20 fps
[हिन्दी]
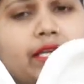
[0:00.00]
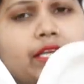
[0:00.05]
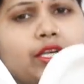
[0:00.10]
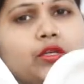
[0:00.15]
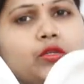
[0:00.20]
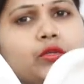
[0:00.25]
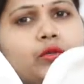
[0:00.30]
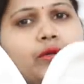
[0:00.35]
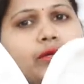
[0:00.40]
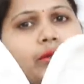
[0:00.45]
है
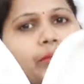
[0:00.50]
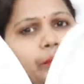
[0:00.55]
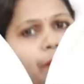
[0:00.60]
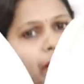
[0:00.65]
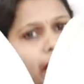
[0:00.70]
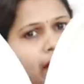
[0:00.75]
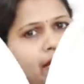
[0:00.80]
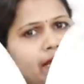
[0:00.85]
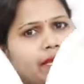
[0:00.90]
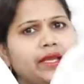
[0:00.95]
ये तो
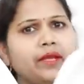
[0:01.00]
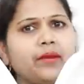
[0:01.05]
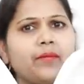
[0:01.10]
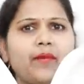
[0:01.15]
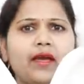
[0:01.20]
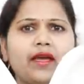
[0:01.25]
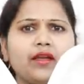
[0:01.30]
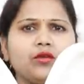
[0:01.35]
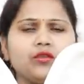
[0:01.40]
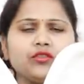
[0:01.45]
पहले ही
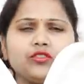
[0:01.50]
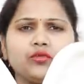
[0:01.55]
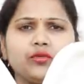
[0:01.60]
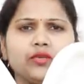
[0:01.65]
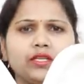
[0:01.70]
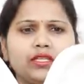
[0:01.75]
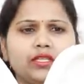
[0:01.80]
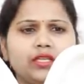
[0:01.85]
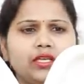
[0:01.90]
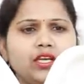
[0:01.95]
बैन हो
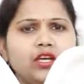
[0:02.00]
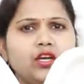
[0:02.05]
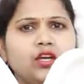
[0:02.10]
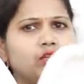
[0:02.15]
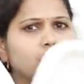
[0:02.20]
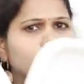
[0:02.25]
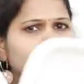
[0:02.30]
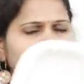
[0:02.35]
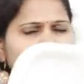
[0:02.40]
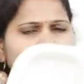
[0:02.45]
चुकी थी
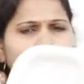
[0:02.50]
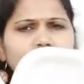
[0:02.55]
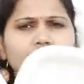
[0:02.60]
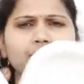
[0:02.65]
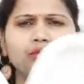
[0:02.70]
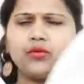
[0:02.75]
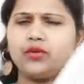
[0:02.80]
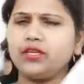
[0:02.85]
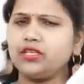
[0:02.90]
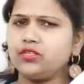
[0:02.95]
तो इनका
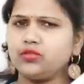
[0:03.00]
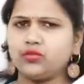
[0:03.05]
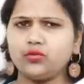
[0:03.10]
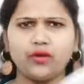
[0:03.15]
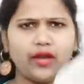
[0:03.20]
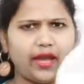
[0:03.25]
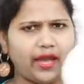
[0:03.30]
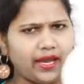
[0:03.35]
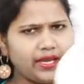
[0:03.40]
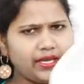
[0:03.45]
तो कोई इशू
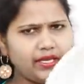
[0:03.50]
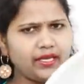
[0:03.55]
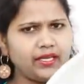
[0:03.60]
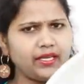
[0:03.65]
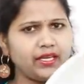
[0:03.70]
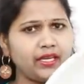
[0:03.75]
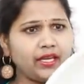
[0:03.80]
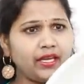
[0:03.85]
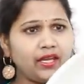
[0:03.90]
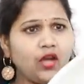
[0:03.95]
है ही
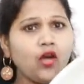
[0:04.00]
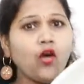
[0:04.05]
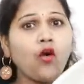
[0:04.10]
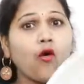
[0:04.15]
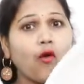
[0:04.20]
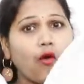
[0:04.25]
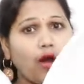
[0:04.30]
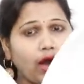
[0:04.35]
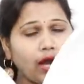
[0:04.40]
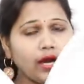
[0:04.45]
नहीं है
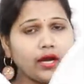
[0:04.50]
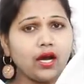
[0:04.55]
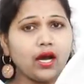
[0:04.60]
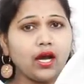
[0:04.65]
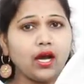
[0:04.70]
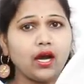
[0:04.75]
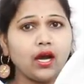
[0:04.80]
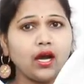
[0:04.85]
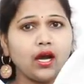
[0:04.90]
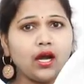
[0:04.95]
और
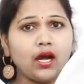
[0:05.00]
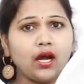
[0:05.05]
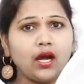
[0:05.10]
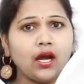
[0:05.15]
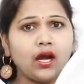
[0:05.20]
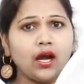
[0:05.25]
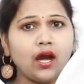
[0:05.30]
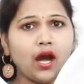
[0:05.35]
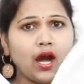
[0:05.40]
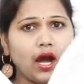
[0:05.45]

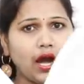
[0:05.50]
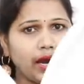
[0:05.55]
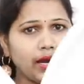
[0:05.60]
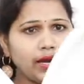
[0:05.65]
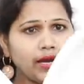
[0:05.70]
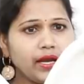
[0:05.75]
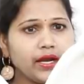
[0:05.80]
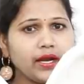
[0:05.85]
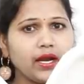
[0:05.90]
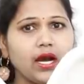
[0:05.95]
हाँ
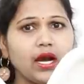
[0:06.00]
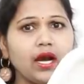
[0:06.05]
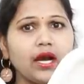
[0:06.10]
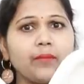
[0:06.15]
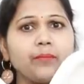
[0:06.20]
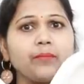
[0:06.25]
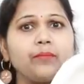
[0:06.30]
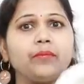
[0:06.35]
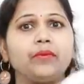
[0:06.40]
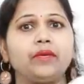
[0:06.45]
अगर
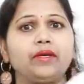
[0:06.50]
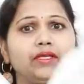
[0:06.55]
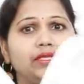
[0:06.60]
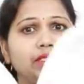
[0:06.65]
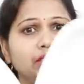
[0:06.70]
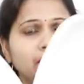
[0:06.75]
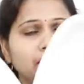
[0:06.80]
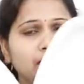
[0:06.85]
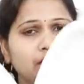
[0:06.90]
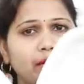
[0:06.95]
आप
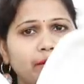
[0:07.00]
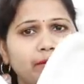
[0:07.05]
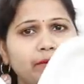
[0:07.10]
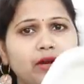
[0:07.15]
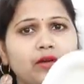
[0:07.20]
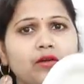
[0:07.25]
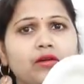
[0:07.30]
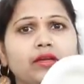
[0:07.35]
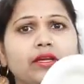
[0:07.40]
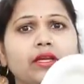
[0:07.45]
इस
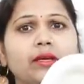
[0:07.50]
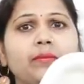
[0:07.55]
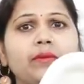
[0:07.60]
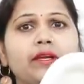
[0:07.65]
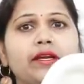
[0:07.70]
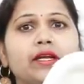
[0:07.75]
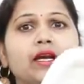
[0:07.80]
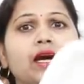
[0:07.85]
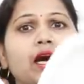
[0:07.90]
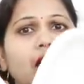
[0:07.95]
थर्माकोल की
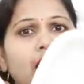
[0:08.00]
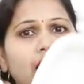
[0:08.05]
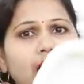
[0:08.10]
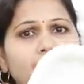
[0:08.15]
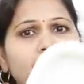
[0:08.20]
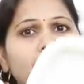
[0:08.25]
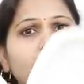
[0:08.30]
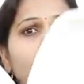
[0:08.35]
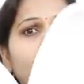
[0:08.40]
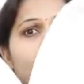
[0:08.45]
प्लेट का
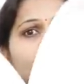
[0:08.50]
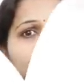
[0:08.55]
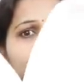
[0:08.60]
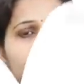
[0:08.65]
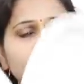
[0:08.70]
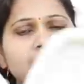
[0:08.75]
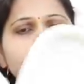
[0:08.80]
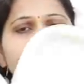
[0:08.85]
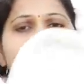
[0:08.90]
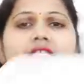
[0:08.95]
अगर आप
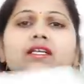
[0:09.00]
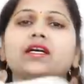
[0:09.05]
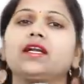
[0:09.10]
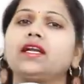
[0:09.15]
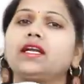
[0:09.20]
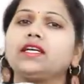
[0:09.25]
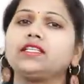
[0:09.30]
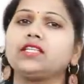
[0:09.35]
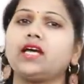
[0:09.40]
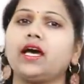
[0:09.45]
बिजनेस
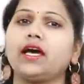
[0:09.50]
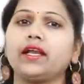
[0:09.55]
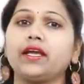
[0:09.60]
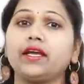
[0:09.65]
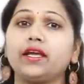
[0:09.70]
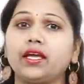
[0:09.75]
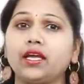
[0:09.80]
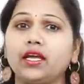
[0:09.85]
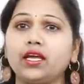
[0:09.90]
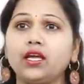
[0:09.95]
करना चाह
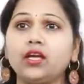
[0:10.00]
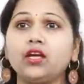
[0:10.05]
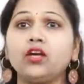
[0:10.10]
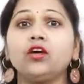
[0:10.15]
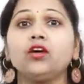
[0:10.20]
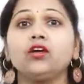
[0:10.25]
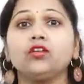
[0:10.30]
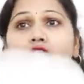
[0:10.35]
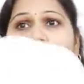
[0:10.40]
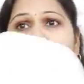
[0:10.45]
रहे
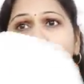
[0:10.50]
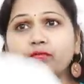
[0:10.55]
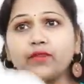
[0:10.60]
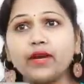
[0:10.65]
हैं तो